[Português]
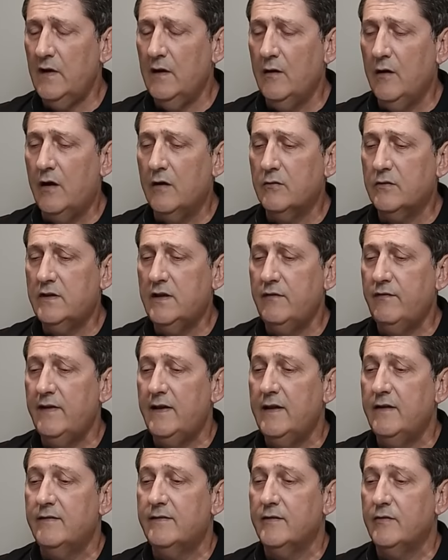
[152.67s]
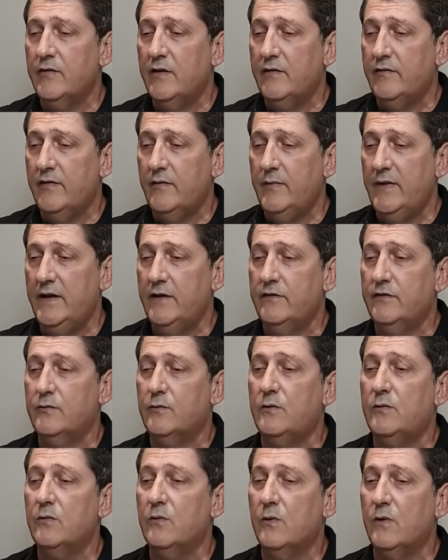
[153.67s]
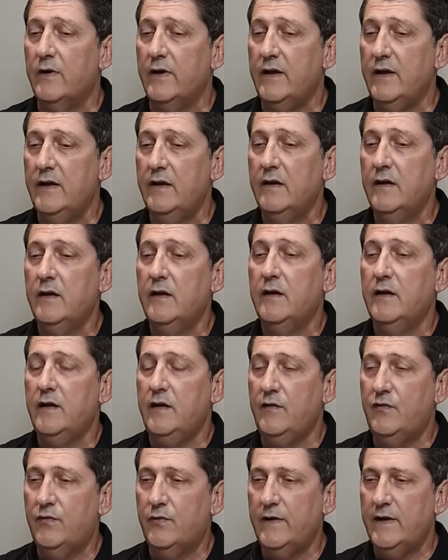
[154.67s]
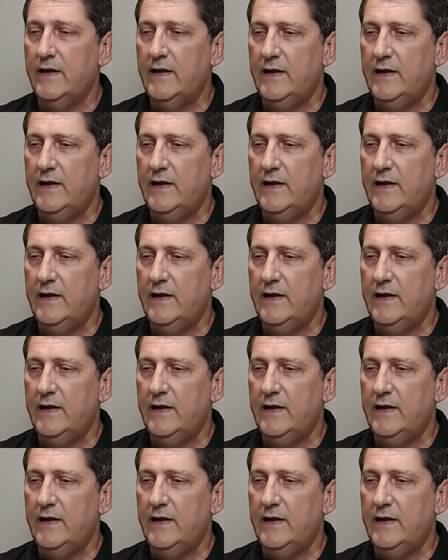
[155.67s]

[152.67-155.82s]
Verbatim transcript: Logo teve eleição novamente, concorri e fui